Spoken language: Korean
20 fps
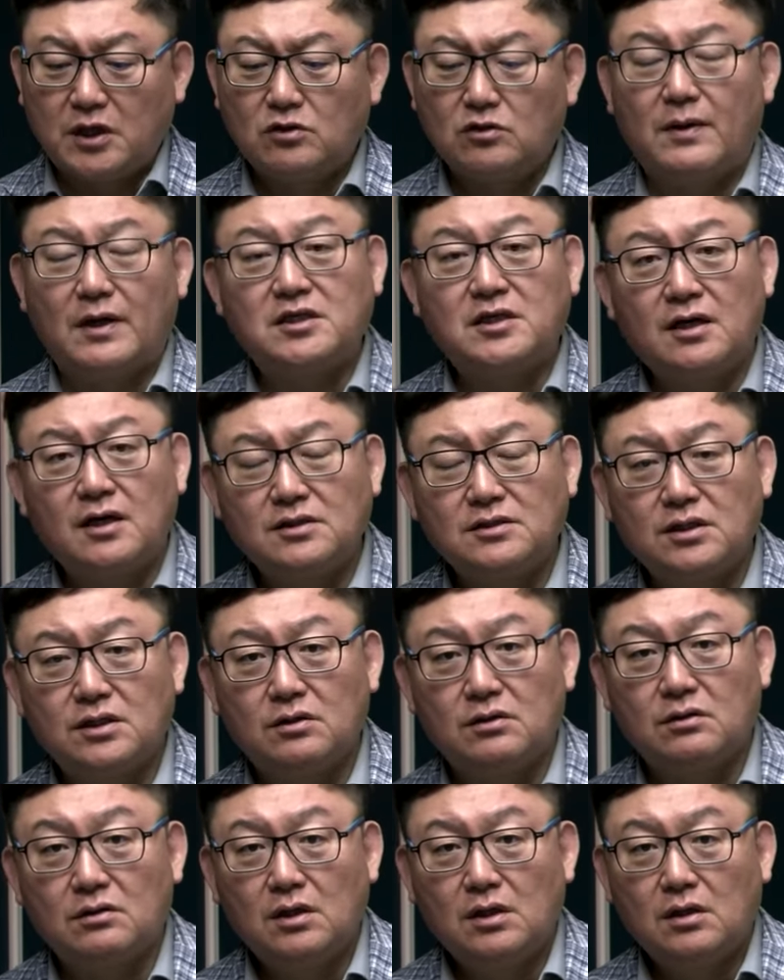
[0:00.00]
체계도
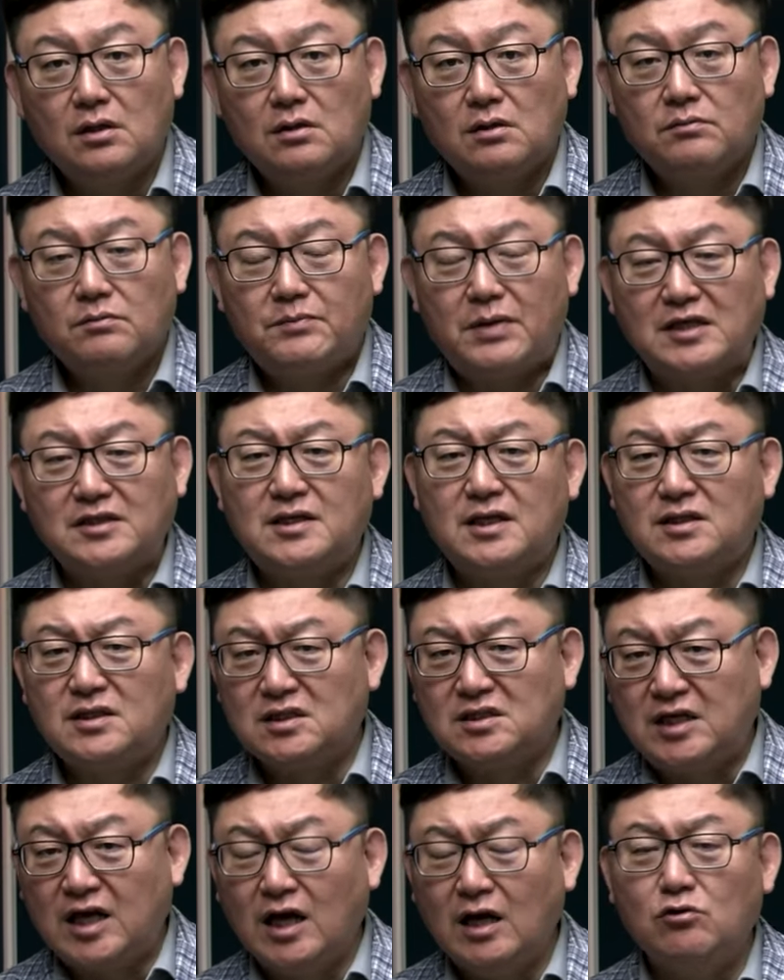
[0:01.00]
마찬가지예요.
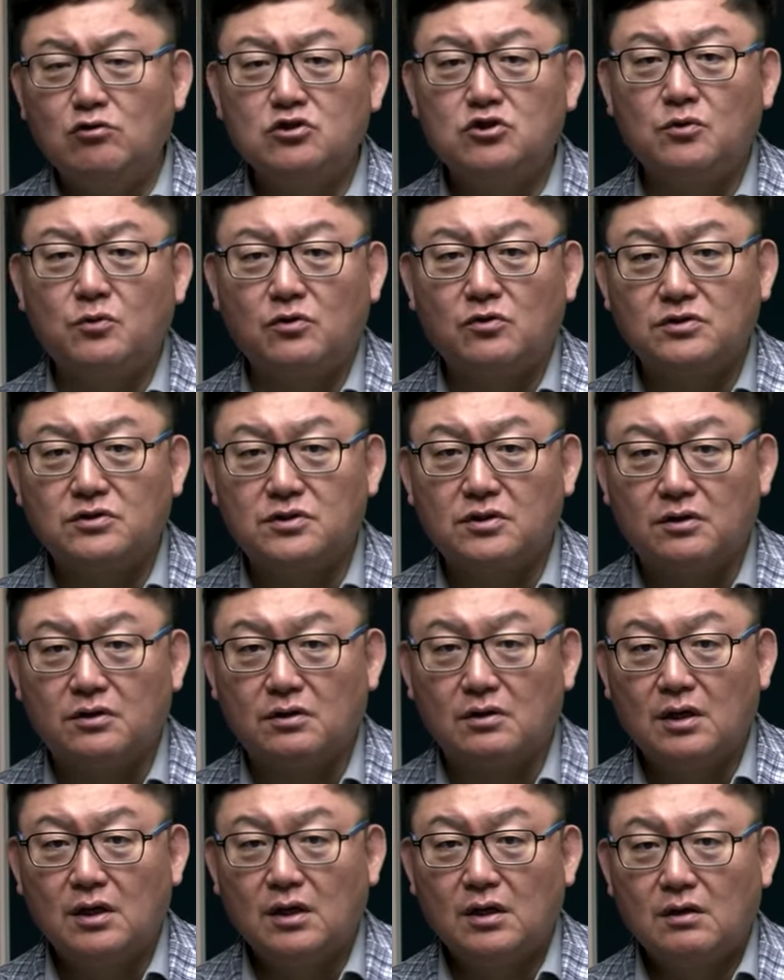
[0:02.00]
판사들이 제일 눈치 보고
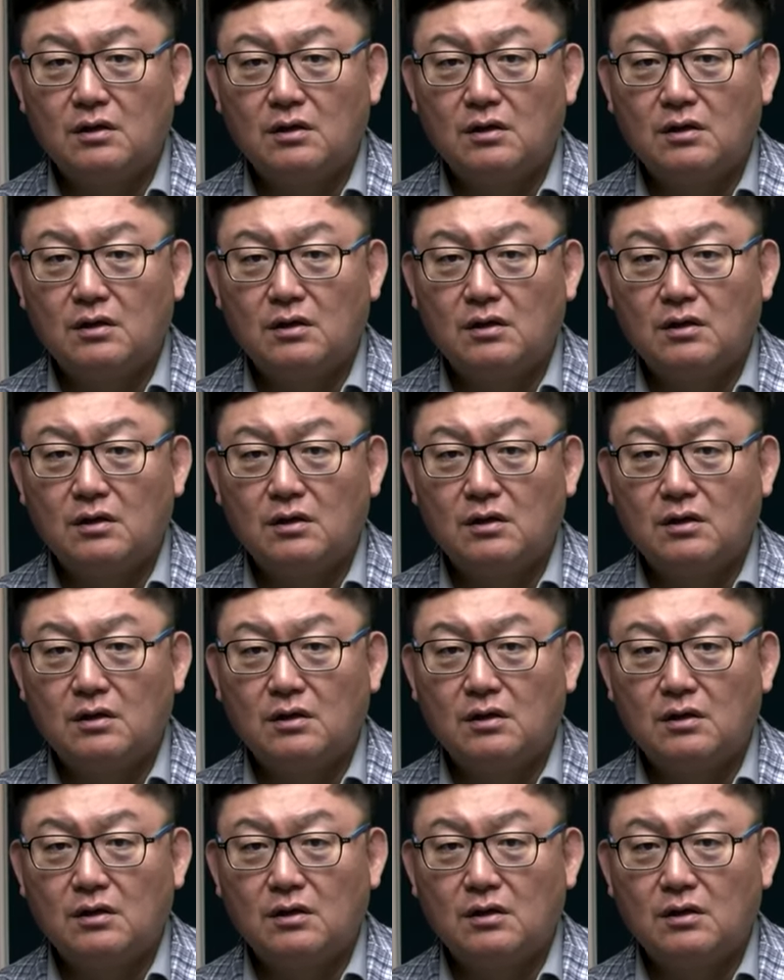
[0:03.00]
있어요.